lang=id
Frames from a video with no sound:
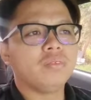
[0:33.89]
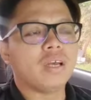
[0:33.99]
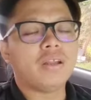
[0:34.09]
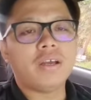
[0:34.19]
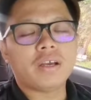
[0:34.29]

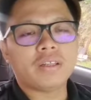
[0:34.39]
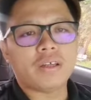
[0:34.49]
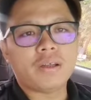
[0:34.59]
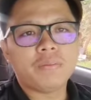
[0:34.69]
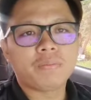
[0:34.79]
ada yang
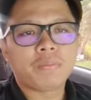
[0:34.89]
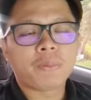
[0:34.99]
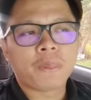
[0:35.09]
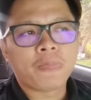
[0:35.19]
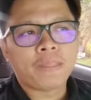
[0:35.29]
kata,
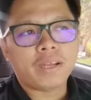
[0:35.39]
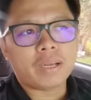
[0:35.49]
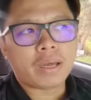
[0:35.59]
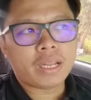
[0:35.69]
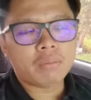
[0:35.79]

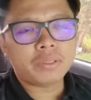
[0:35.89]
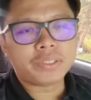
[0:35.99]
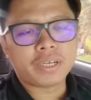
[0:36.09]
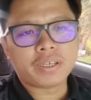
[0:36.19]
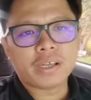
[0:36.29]
eh, ada yang
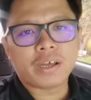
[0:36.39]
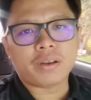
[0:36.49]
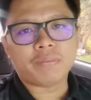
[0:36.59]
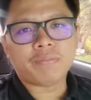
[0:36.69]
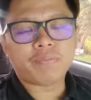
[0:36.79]
menjangkakan